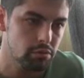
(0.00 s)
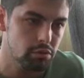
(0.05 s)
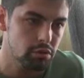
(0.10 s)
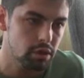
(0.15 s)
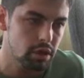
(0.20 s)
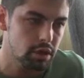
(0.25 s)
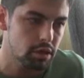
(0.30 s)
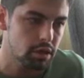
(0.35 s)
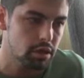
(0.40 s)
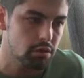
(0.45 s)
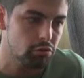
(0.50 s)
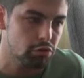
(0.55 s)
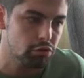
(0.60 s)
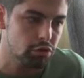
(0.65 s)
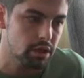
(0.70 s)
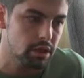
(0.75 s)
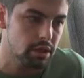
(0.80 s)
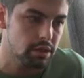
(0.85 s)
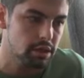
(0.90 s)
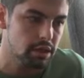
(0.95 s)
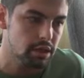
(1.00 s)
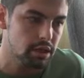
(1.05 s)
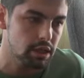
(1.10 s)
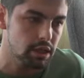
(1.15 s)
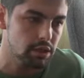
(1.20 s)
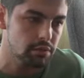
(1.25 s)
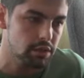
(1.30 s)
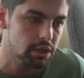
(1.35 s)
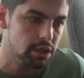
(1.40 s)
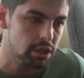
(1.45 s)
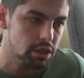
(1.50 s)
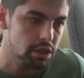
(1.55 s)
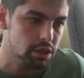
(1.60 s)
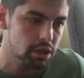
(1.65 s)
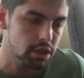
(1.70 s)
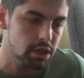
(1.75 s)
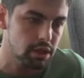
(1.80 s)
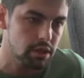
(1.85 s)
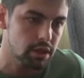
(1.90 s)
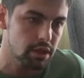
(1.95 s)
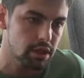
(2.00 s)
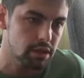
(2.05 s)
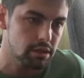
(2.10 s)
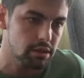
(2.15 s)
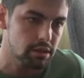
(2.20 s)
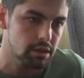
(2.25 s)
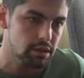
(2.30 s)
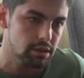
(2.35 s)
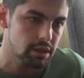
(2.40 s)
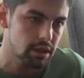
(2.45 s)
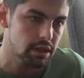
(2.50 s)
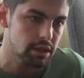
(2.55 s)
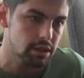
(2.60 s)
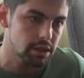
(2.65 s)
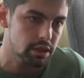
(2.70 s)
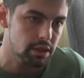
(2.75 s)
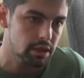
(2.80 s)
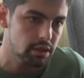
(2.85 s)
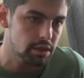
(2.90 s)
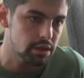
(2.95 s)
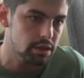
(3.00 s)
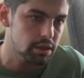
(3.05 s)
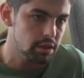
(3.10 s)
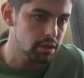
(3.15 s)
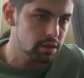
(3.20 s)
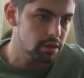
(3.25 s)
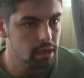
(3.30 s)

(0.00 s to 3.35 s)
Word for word: bunlardan 3 tanesi giriş ve çıkış, 2 tanesi sadece giriş.